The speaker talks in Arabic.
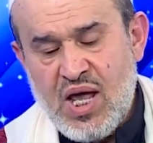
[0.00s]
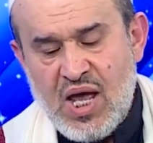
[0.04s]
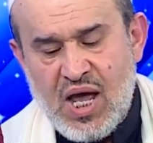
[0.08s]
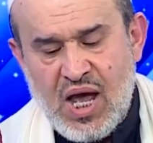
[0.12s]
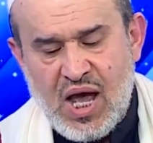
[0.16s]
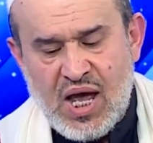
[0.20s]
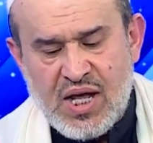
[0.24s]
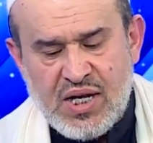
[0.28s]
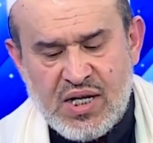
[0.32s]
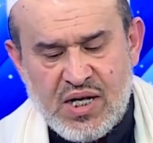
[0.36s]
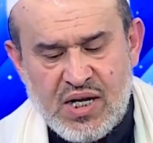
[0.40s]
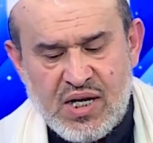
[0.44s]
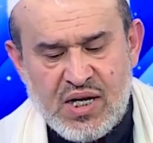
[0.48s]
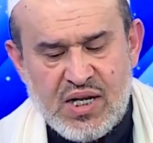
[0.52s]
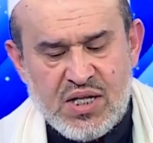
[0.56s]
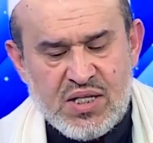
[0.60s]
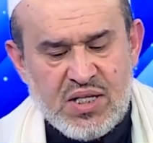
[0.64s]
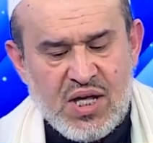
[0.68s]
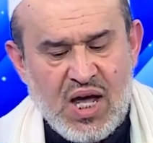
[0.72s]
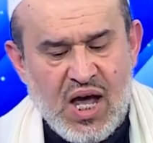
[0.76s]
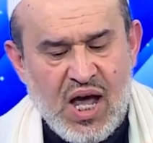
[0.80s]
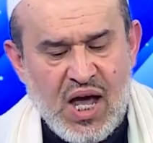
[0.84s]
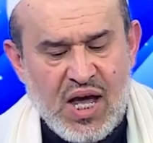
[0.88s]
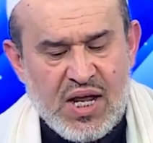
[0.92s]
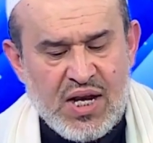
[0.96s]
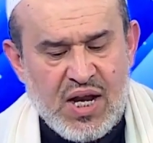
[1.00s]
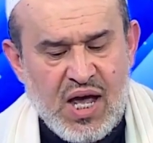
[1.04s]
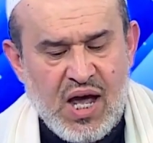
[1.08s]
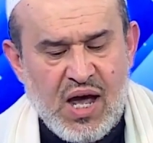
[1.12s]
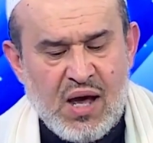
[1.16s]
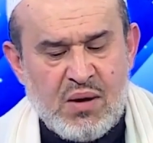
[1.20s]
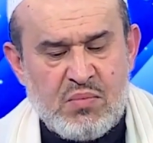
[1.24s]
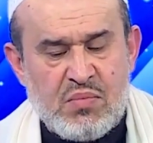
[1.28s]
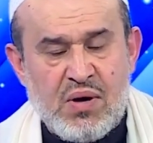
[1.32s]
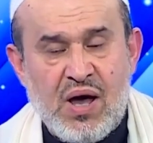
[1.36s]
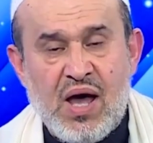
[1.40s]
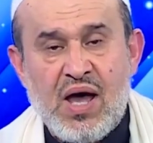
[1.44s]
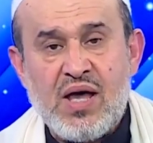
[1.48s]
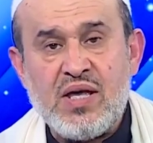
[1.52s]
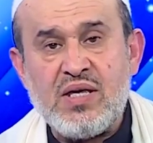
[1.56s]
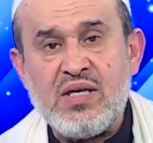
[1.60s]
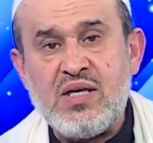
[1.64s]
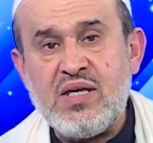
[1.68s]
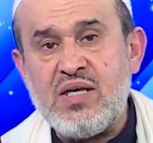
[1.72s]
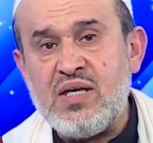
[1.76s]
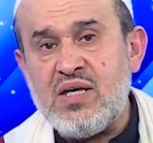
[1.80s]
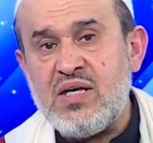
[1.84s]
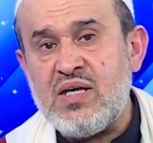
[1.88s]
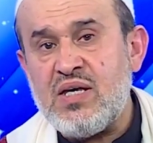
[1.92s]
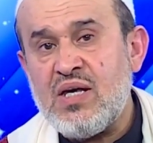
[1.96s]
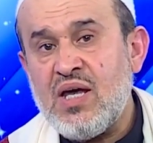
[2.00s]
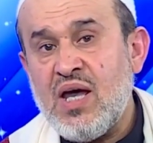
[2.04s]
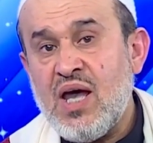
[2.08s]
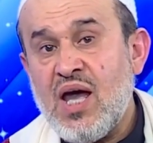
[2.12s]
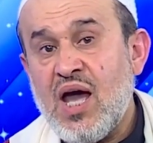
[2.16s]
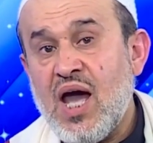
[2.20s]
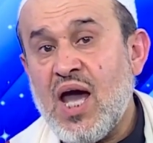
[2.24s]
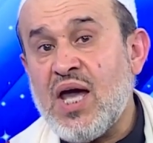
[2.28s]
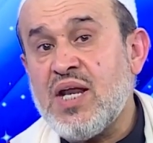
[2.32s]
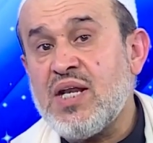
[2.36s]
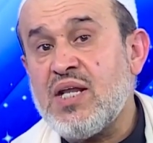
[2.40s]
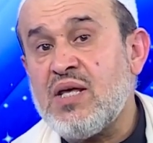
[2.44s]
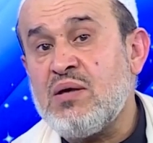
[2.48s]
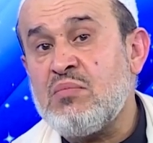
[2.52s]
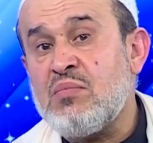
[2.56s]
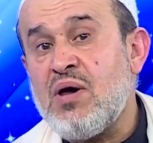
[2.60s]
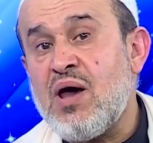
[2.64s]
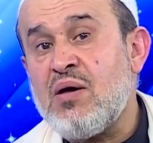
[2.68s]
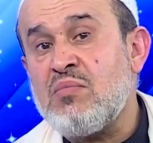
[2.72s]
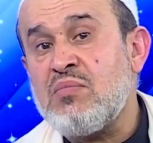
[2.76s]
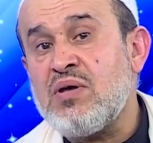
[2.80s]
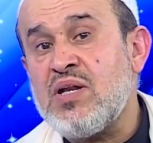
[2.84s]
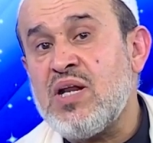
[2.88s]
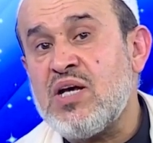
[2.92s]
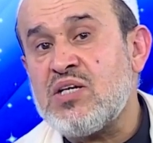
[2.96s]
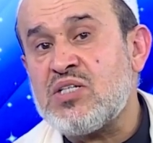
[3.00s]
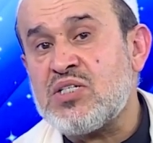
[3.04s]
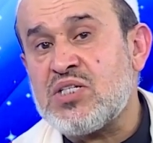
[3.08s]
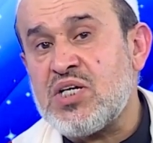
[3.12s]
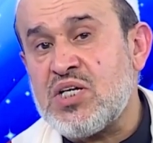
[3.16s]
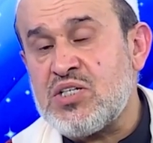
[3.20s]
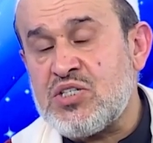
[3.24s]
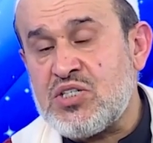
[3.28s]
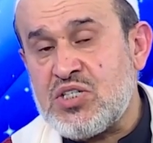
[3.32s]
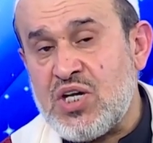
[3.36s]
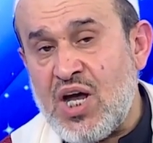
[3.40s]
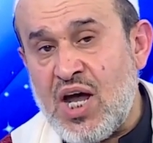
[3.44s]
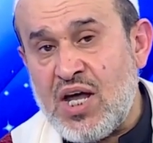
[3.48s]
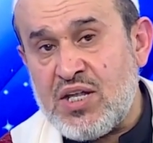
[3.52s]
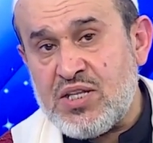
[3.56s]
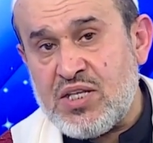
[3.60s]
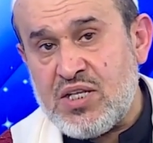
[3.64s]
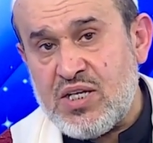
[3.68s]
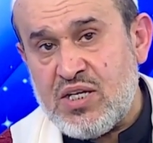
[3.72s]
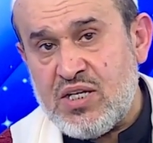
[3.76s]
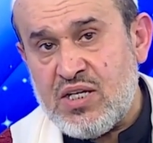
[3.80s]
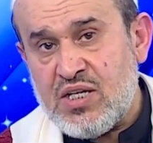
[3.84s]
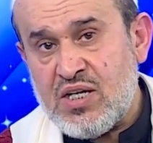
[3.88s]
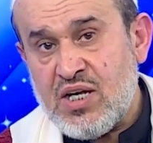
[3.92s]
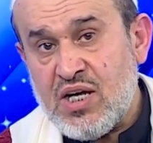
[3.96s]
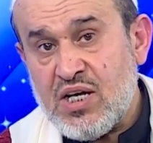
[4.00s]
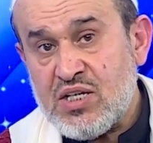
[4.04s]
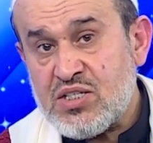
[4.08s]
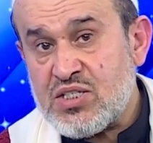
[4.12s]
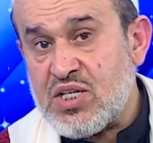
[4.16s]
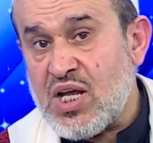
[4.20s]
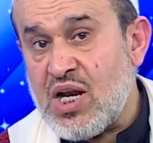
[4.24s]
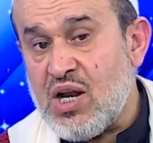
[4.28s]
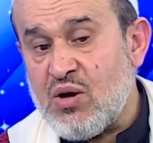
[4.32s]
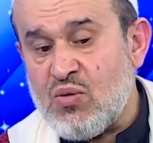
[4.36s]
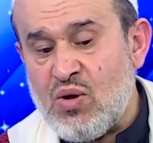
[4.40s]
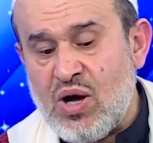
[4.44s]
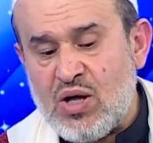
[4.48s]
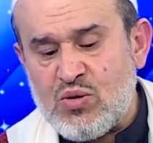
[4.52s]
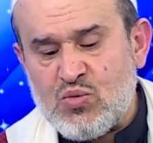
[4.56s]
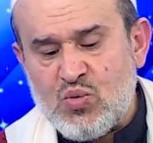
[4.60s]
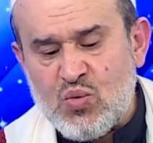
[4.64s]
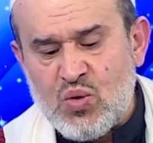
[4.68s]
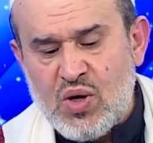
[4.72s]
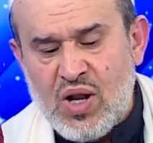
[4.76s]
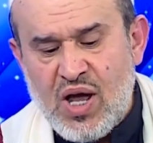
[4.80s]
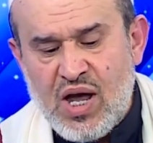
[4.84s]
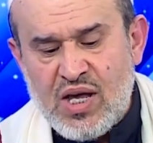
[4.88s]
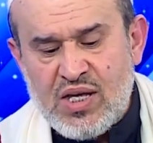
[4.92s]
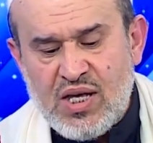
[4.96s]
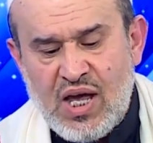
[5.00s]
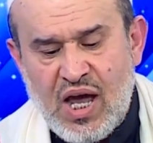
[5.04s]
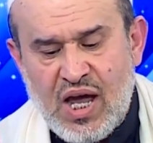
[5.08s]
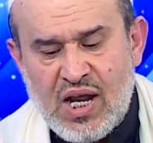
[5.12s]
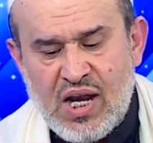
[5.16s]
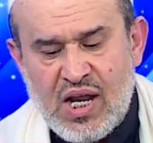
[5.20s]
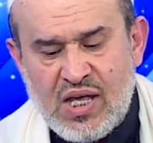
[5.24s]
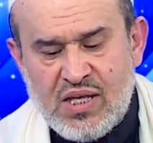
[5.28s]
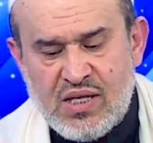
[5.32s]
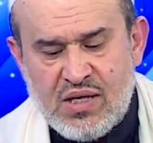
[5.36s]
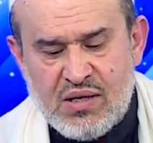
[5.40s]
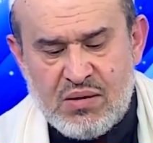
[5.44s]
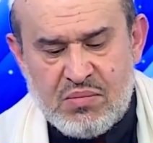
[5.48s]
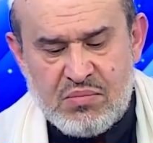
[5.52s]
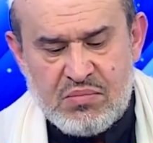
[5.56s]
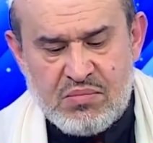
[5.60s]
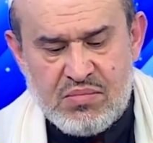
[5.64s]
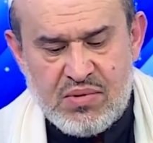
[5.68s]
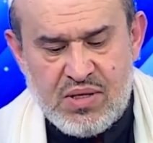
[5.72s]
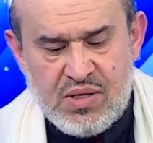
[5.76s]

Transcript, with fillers: عن الرضا عن آبائه عن إمامنا السجادي صلوات الله عليهم